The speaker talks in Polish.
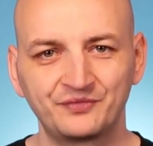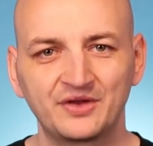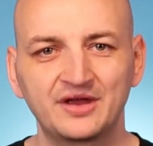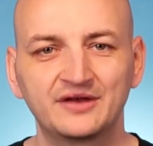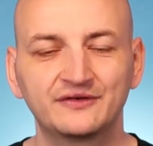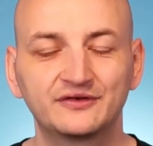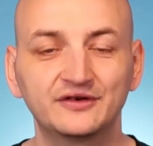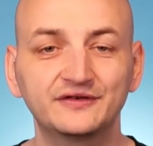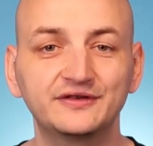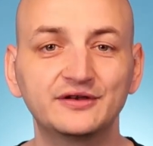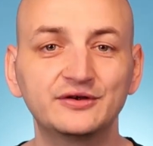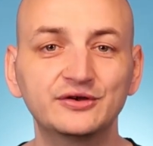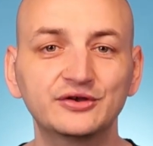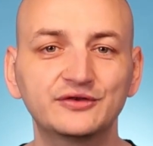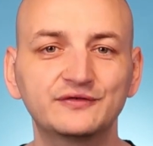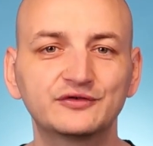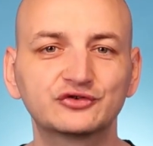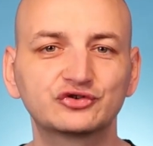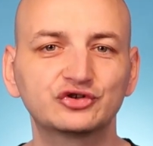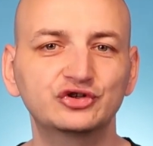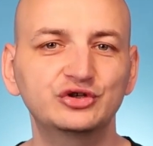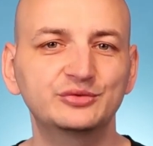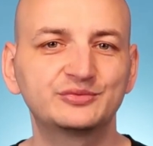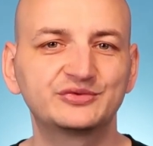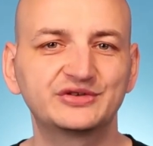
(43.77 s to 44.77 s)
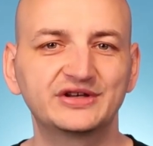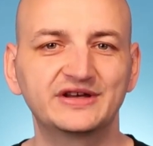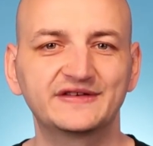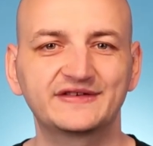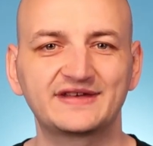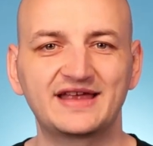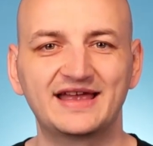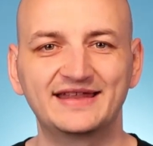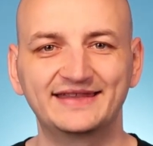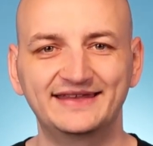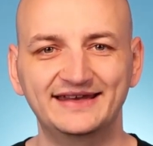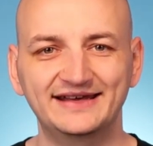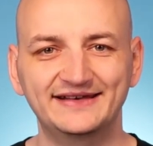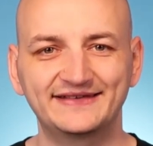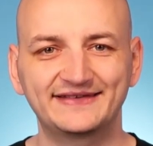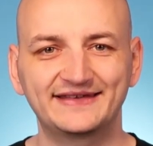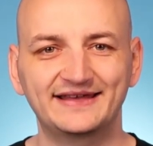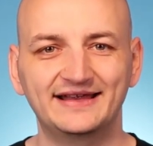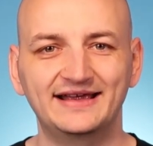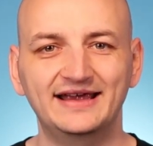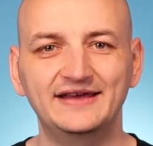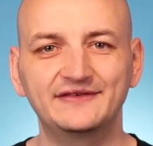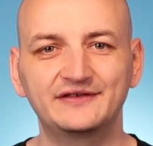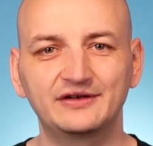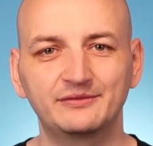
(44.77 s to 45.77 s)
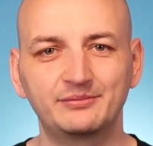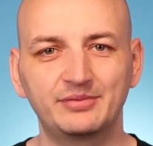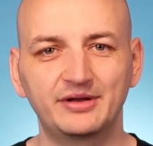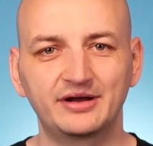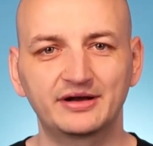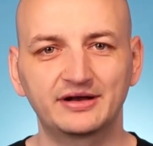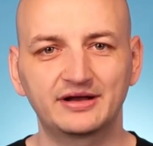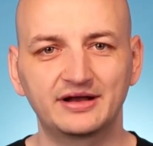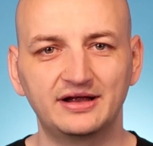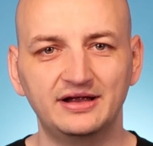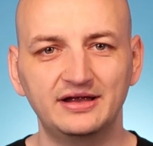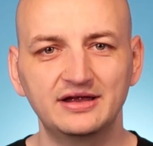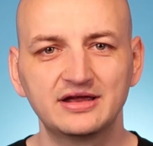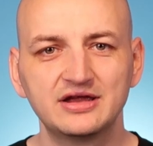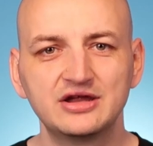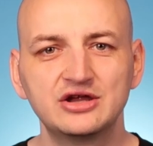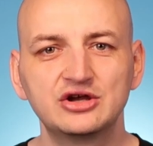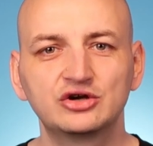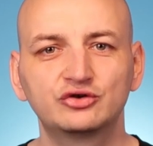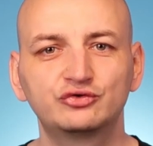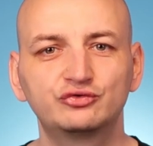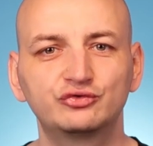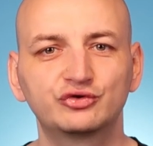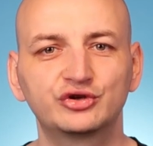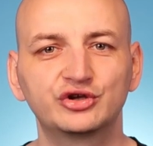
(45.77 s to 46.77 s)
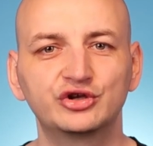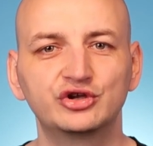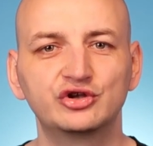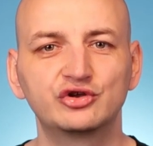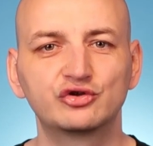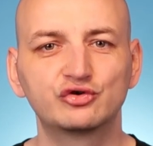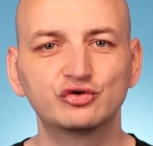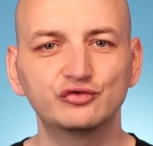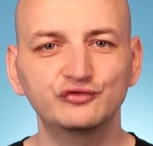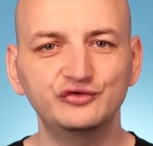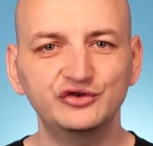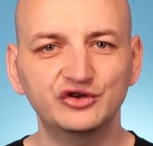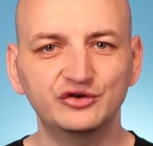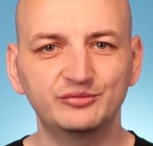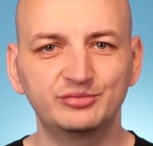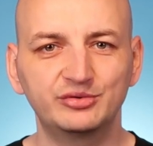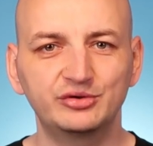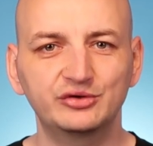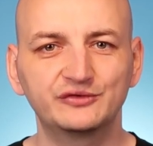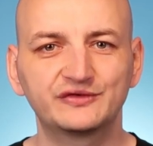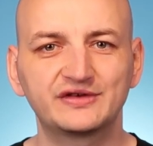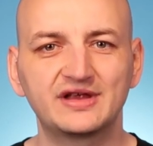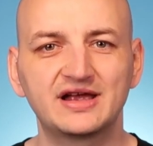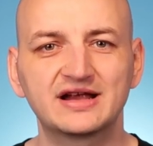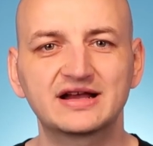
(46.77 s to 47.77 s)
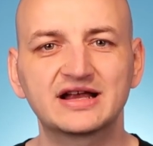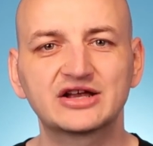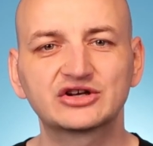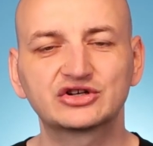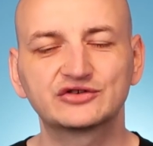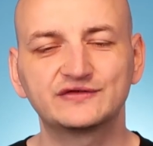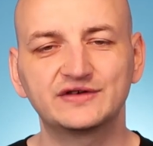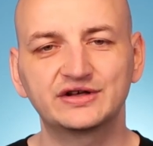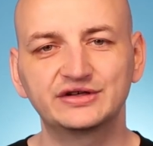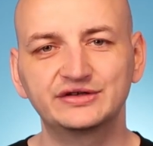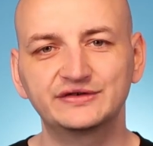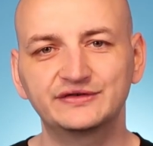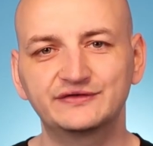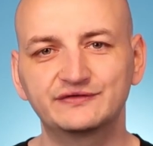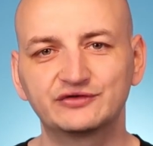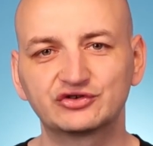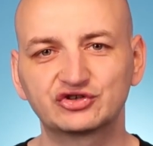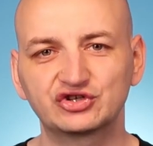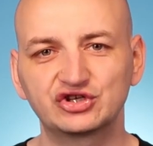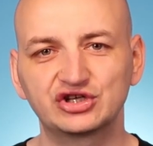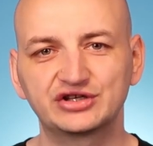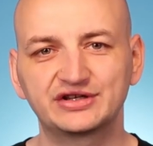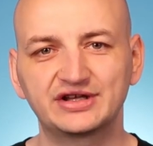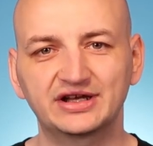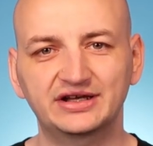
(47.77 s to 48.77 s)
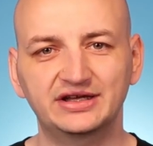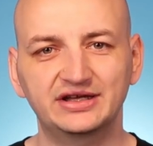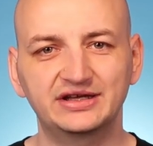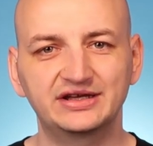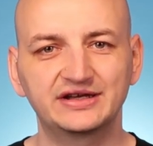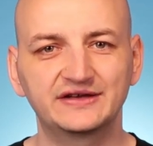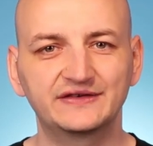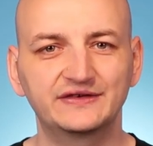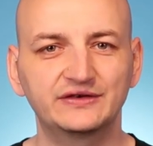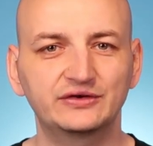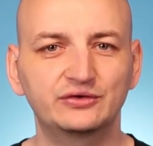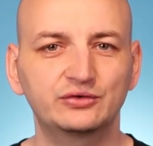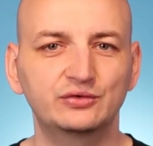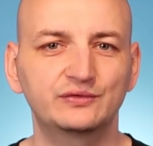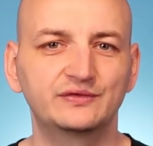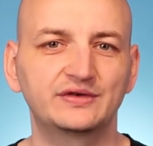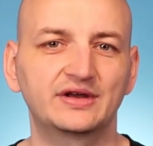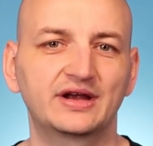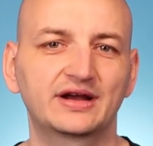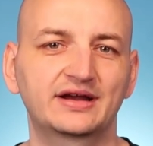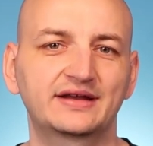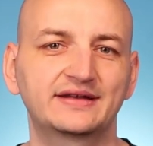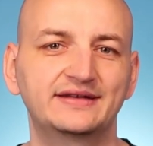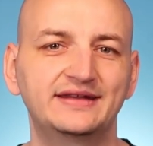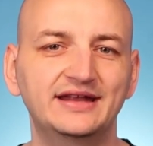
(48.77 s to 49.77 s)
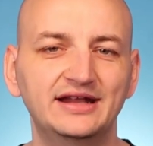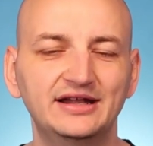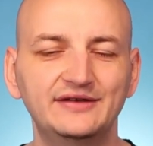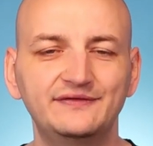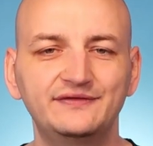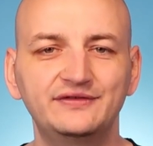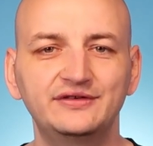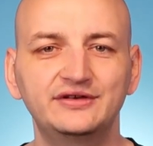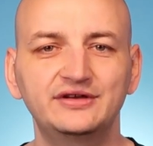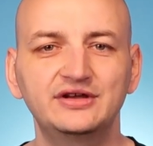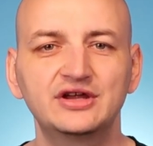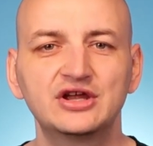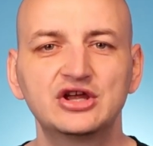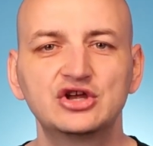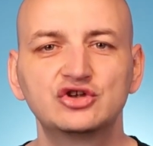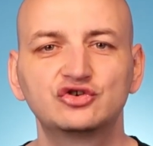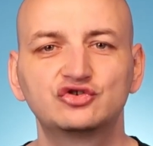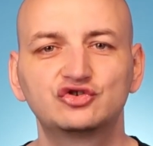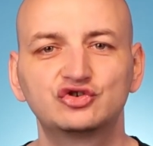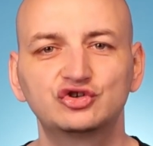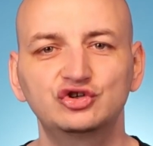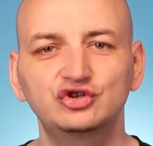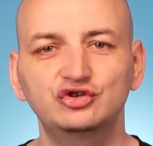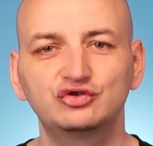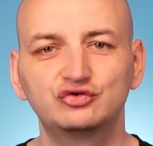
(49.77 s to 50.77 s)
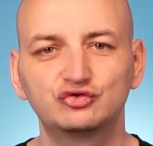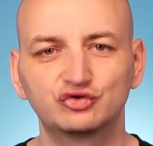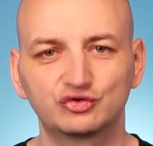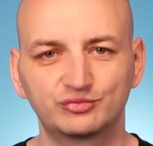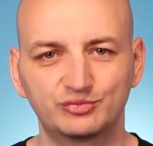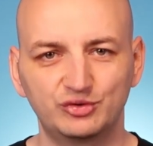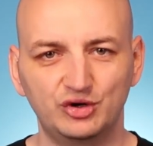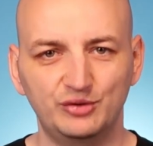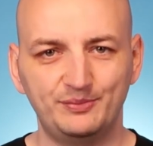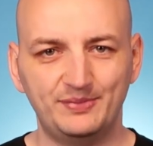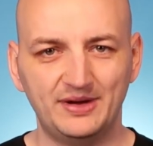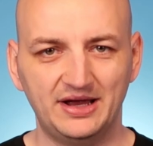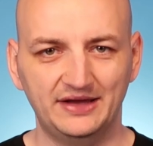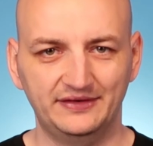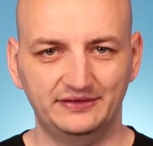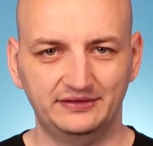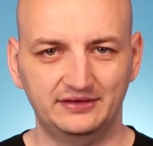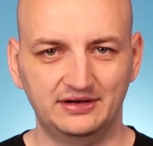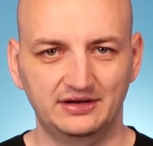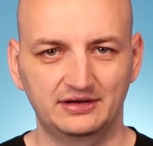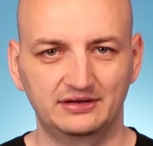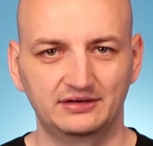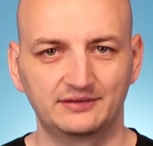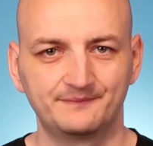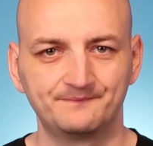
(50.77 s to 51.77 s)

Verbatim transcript: Został on stworzony przez Andersa Heisenberga, który również był zaangażowany w tworzenie takich języków jak Delphi czy Turbo Pascal.